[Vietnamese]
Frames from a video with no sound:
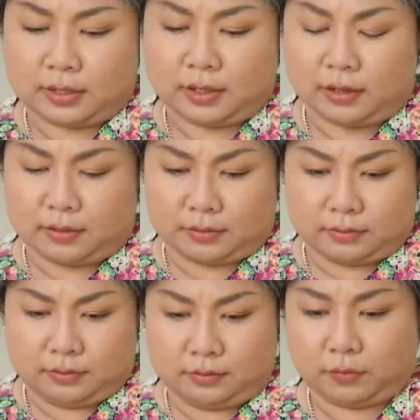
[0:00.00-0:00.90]
nó
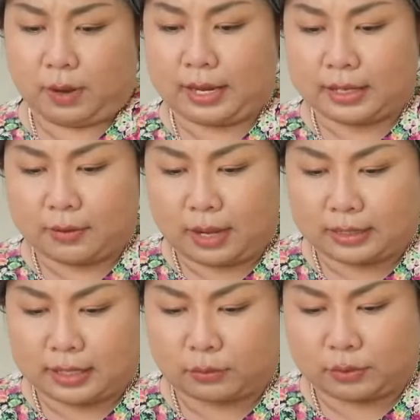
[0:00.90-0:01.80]
khoan nha
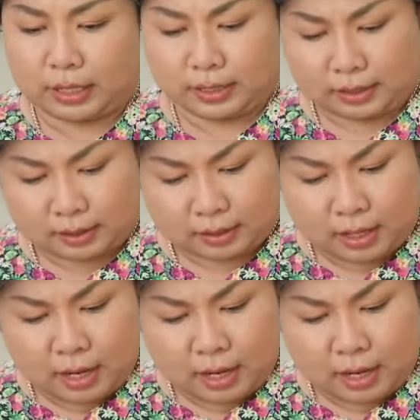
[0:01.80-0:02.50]
khoan nha tôi thấy cái